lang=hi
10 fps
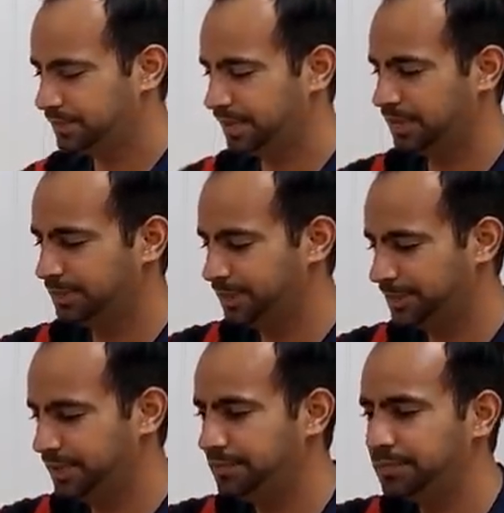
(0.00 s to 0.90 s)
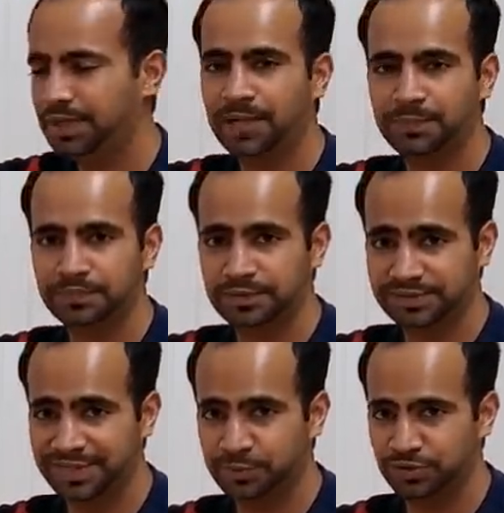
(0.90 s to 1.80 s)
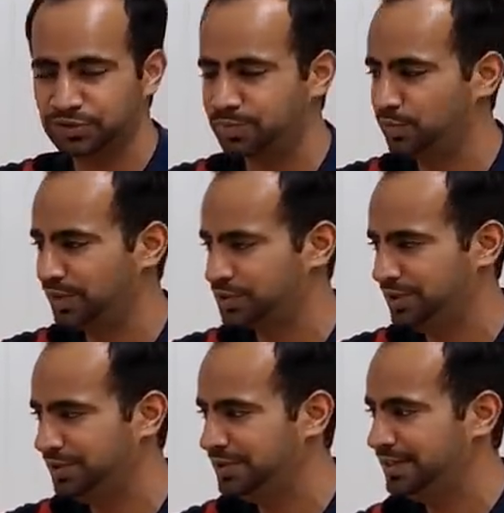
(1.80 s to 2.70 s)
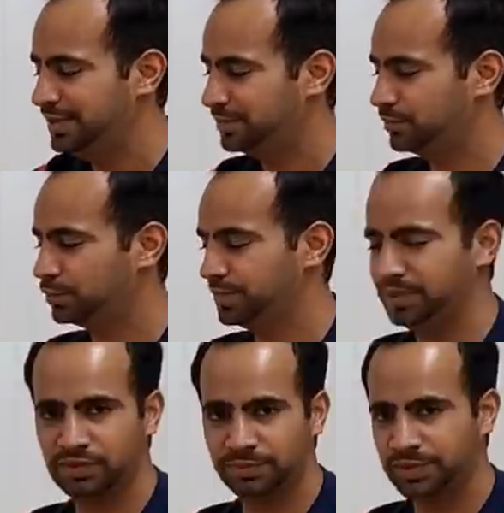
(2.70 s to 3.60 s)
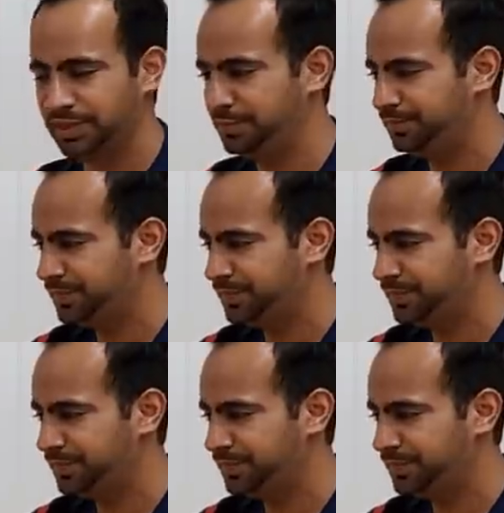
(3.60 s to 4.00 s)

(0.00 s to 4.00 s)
पपी अप सिट पोजीशन होना चाहिए मुट्ठी में शीट भरे